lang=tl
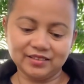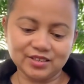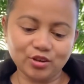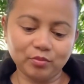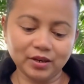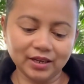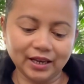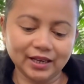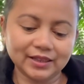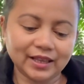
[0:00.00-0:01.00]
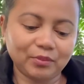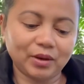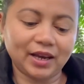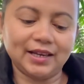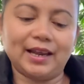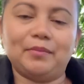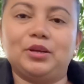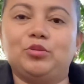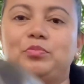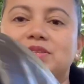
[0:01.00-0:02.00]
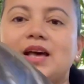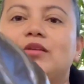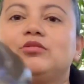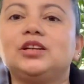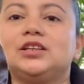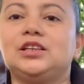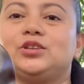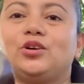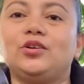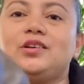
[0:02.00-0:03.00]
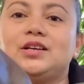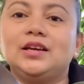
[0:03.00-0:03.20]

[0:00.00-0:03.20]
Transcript: na sobrang gagandang mga halaman umpisan ko na dito